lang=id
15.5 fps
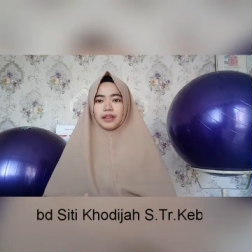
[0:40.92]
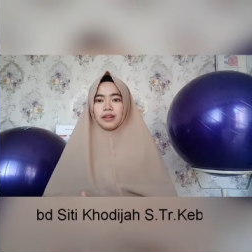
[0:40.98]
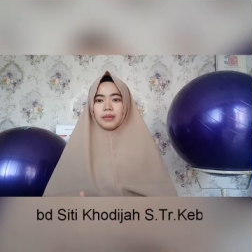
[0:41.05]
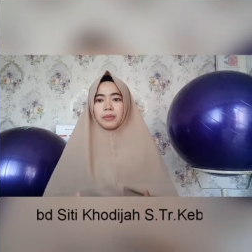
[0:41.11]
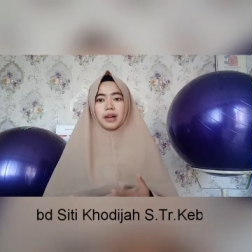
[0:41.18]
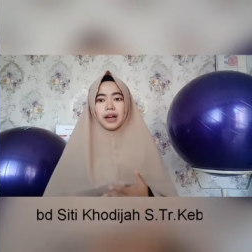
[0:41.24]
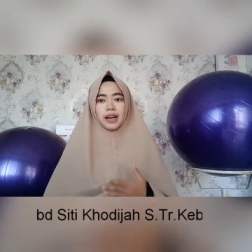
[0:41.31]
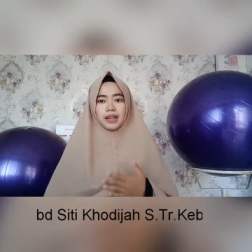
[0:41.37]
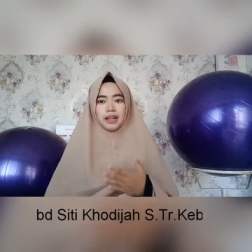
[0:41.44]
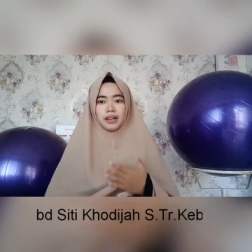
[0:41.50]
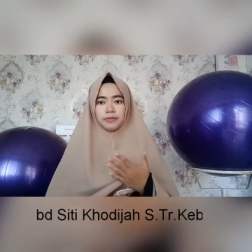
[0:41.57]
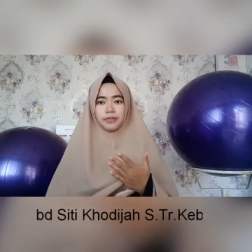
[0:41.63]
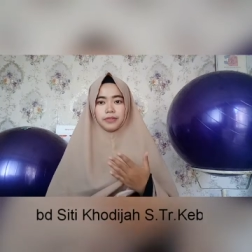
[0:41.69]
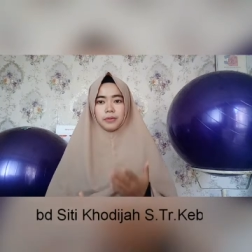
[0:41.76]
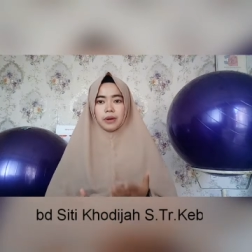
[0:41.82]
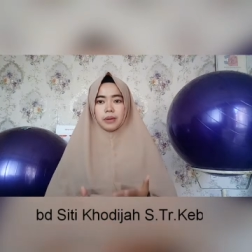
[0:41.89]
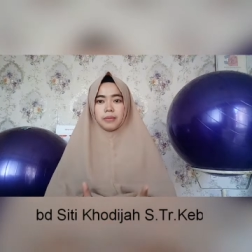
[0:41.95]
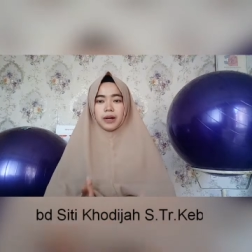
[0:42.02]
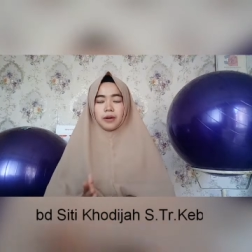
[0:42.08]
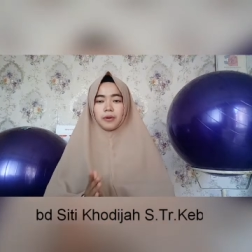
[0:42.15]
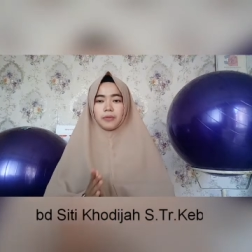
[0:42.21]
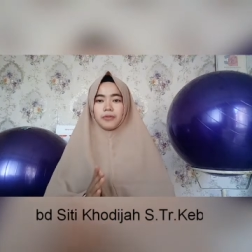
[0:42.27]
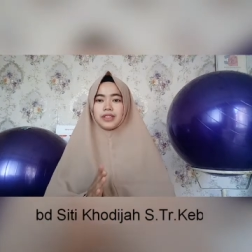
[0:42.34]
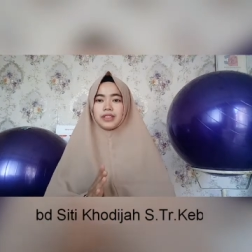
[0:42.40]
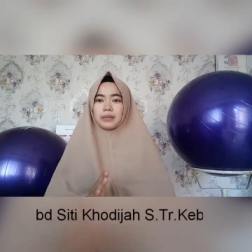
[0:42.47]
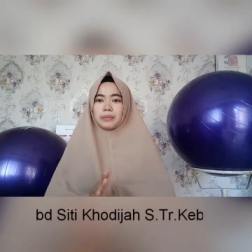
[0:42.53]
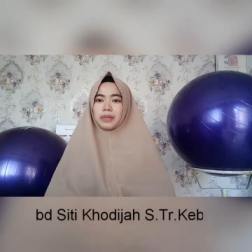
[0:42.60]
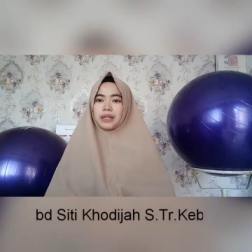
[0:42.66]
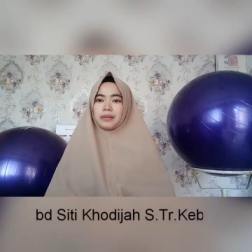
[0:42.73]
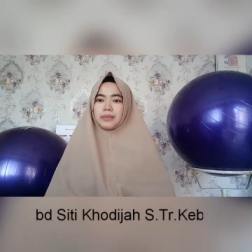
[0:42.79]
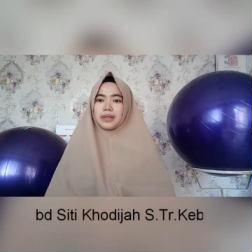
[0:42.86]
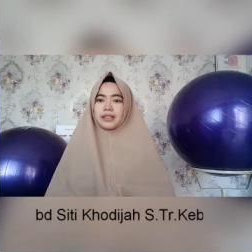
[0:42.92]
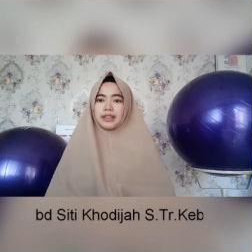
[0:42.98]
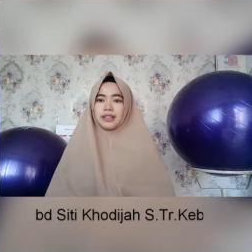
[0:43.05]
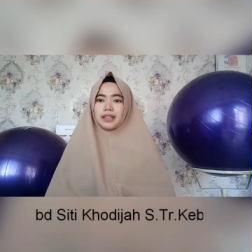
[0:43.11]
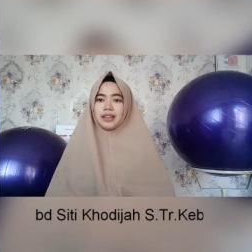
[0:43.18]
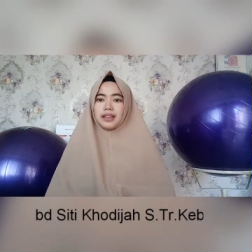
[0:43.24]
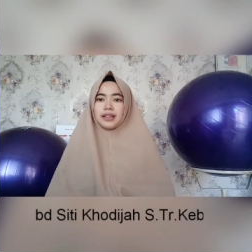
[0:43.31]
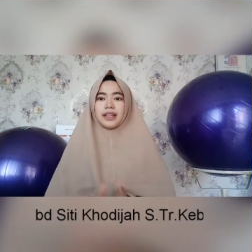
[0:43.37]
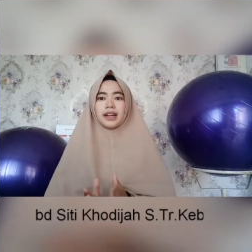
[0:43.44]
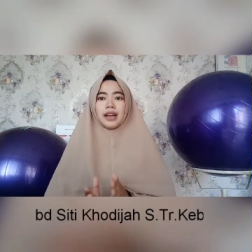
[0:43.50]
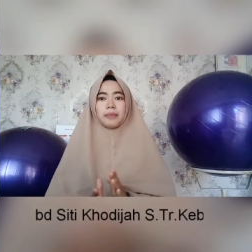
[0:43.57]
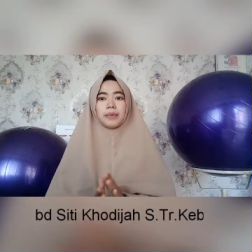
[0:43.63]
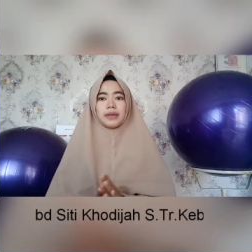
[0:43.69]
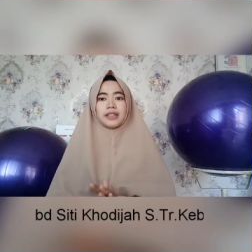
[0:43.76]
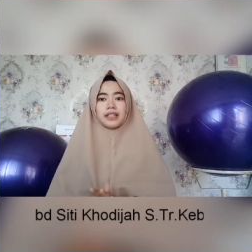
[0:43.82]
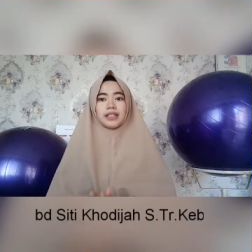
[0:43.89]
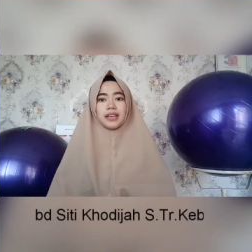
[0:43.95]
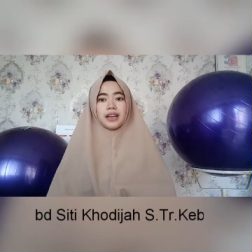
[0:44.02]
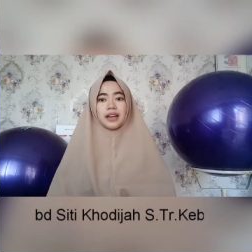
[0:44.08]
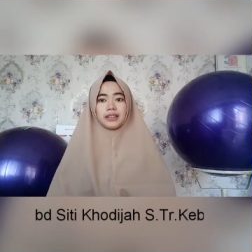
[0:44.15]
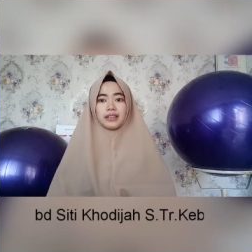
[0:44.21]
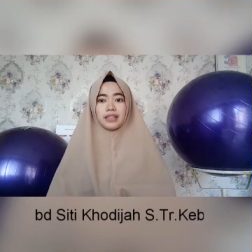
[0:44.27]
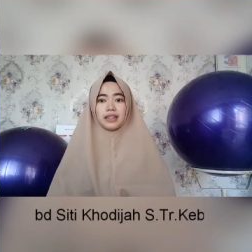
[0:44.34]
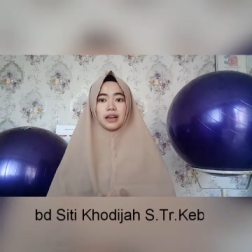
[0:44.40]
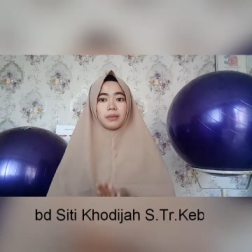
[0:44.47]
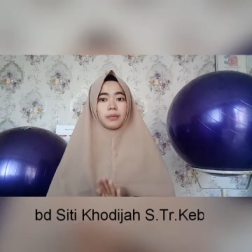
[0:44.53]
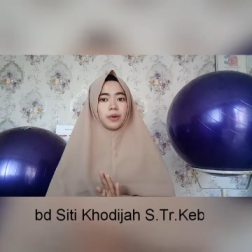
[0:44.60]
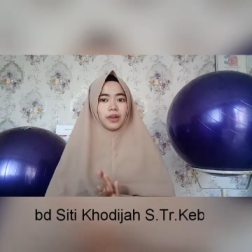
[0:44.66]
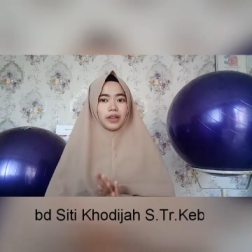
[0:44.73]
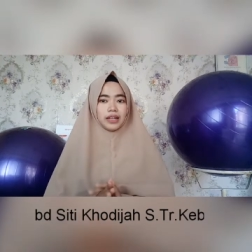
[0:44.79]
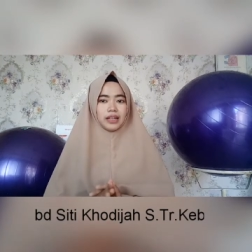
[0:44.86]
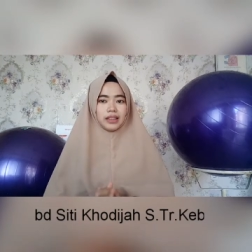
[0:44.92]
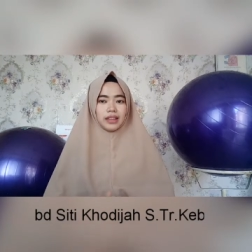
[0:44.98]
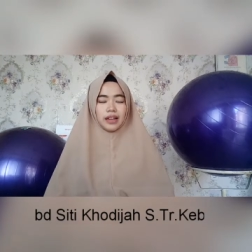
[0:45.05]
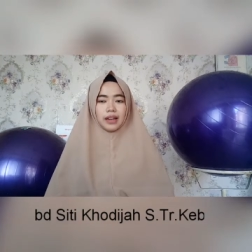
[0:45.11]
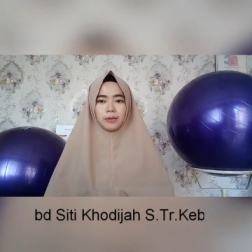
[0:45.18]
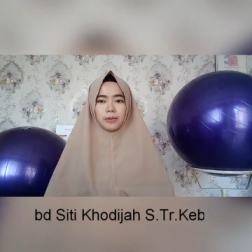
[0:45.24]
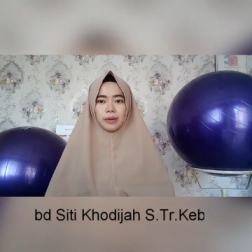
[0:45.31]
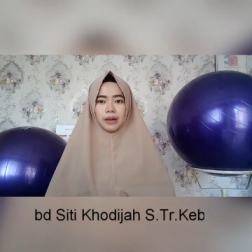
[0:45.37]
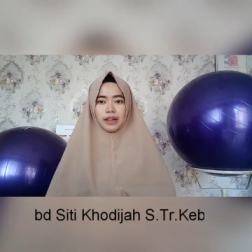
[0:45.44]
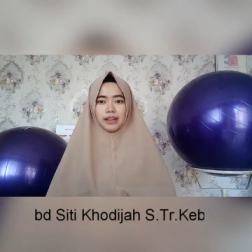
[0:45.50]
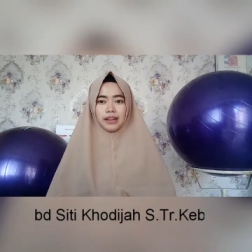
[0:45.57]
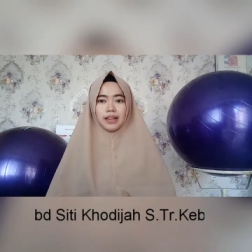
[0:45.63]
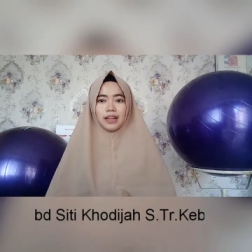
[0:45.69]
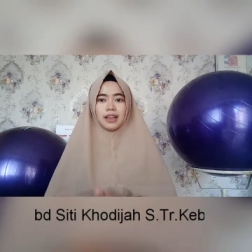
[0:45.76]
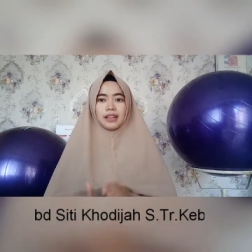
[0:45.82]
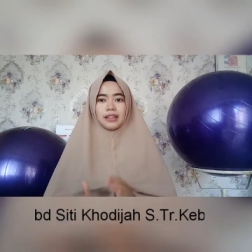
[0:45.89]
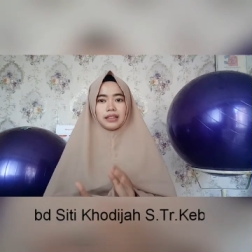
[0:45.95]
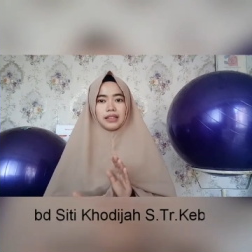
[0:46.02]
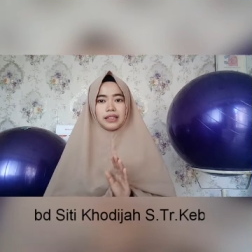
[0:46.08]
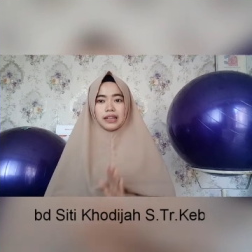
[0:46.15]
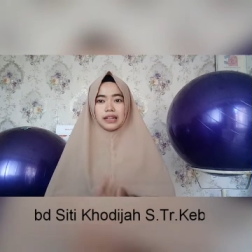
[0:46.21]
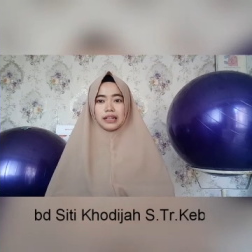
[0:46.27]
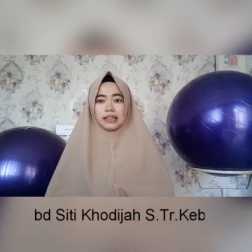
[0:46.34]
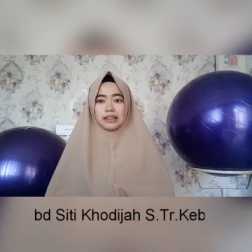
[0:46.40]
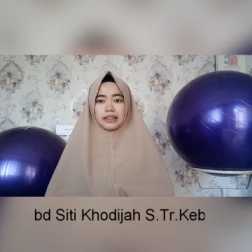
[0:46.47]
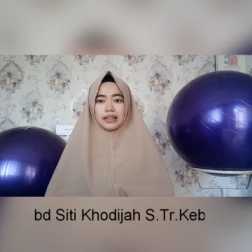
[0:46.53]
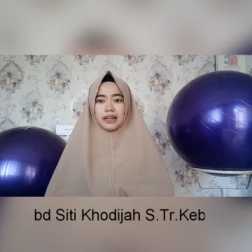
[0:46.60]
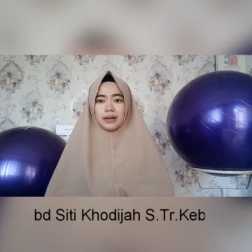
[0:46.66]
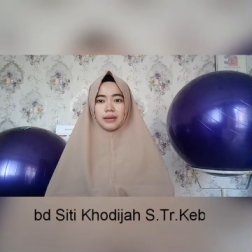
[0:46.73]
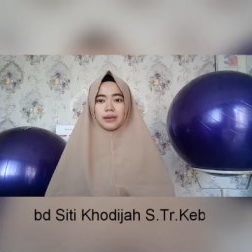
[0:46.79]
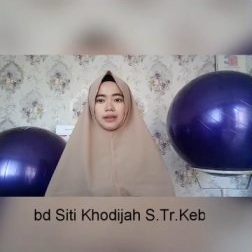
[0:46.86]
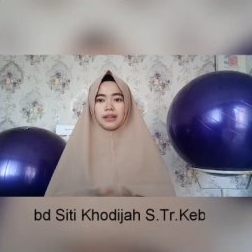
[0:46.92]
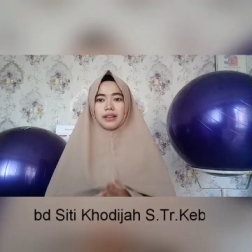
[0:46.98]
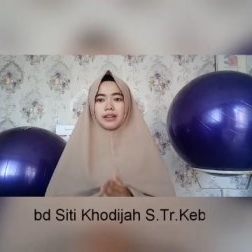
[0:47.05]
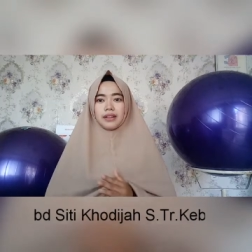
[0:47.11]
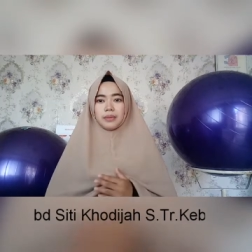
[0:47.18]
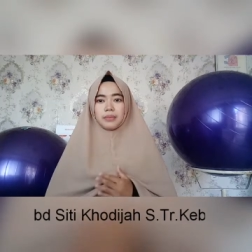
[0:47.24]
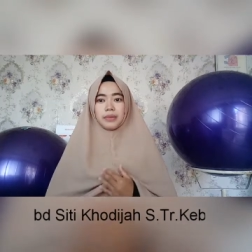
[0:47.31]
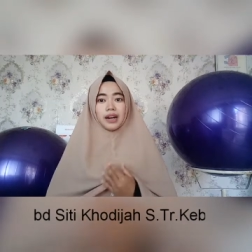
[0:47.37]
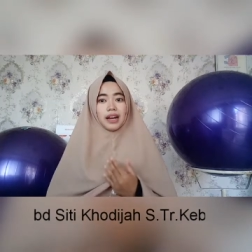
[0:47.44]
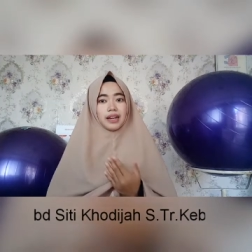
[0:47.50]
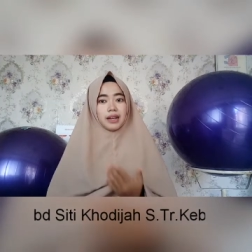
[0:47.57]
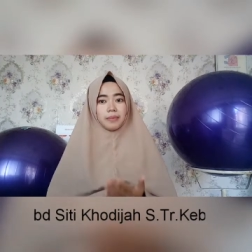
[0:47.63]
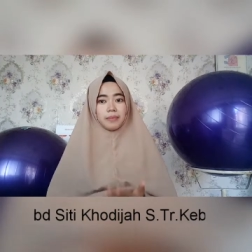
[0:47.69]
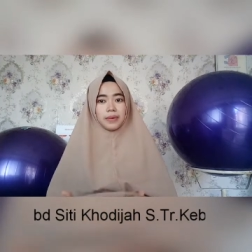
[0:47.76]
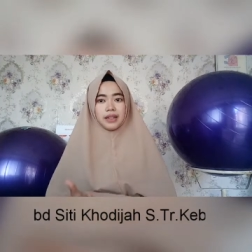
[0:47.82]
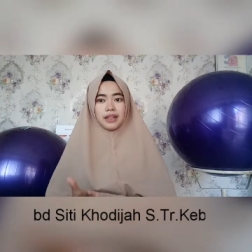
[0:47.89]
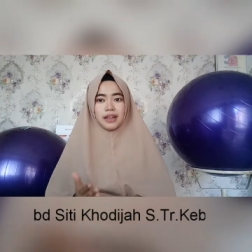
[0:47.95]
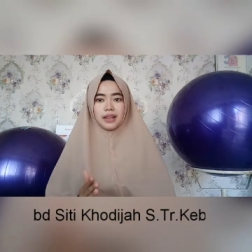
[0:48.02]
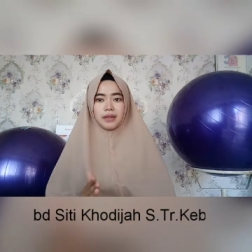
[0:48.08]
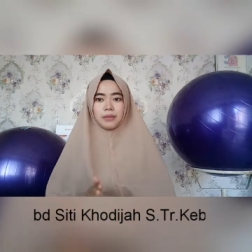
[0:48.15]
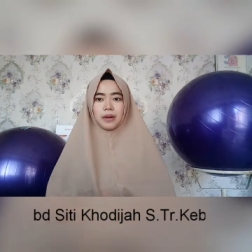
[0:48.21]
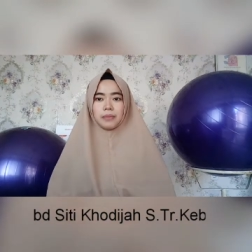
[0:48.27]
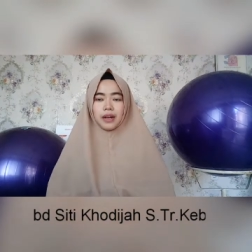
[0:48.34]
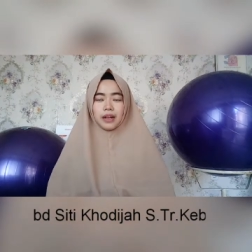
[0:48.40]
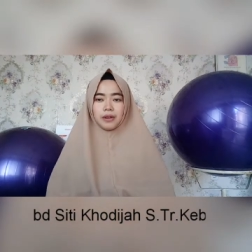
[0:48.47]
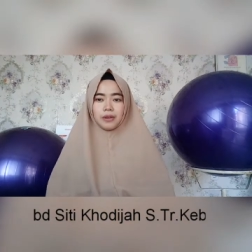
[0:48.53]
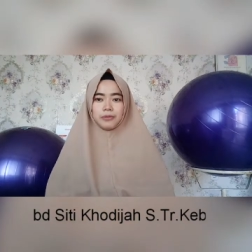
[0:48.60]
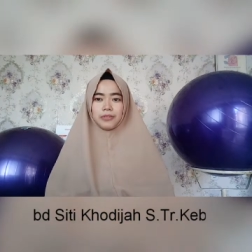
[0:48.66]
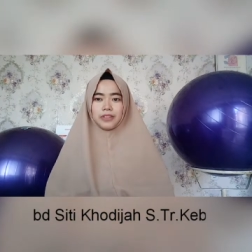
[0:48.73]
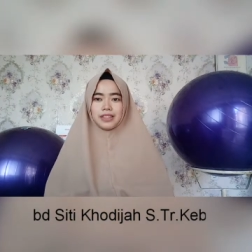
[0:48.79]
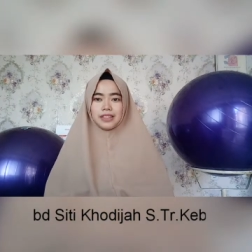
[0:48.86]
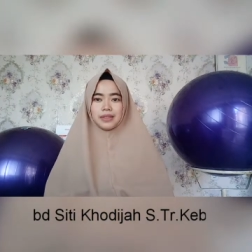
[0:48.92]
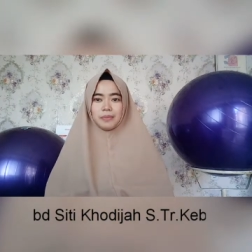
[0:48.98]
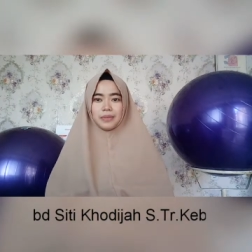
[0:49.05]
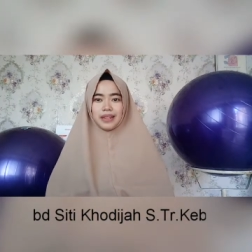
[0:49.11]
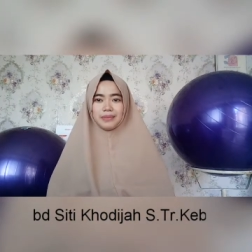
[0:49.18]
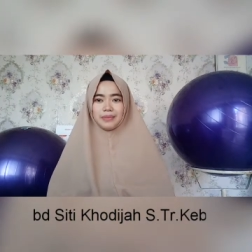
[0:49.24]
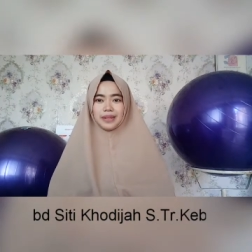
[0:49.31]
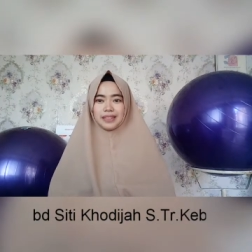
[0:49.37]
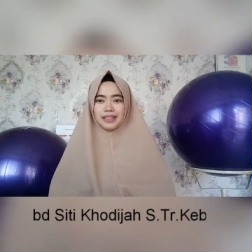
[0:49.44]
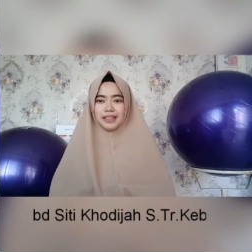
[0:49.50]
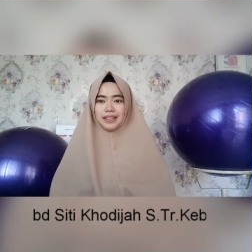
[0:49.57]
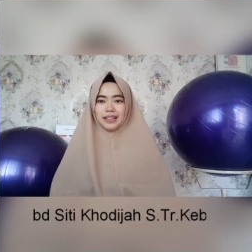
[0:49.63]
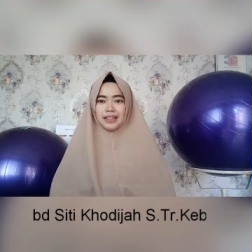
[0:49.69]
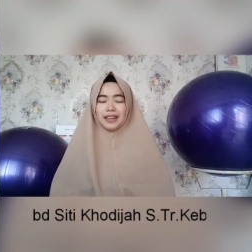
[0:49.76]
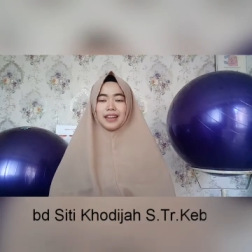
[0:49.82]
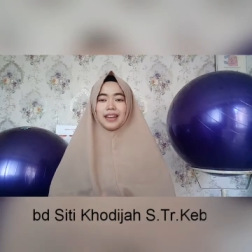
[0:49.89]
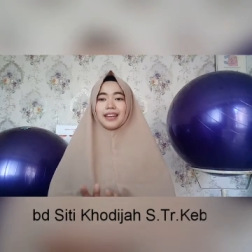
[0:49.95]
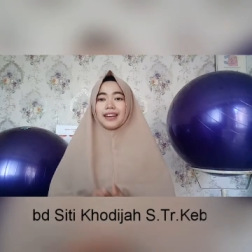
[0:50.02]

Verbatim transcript: E, menghadapi wabah COVID-19 ini dan apa saja yang tidak boleh kita lakukan ketika kita e, berhadapan dengan wabah COVID-19 ini.